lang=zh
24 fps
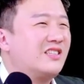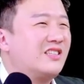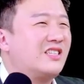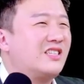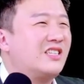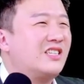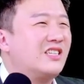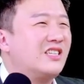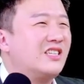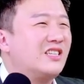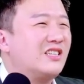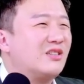
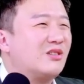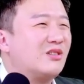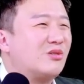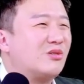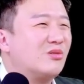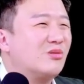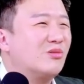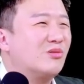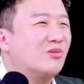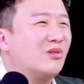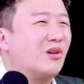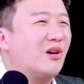起
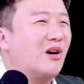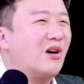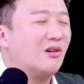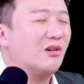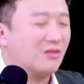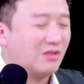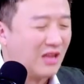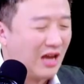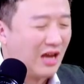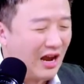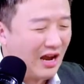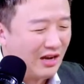诉
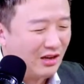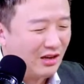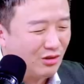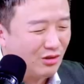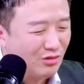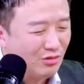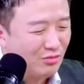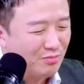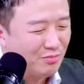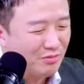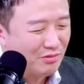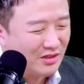后态
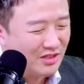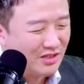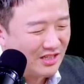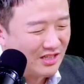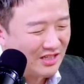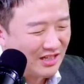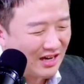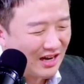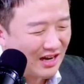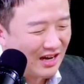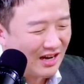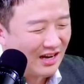度不
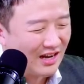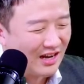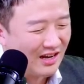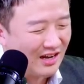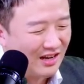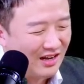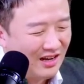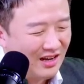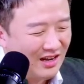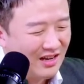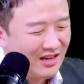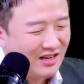佳
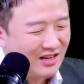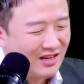啦，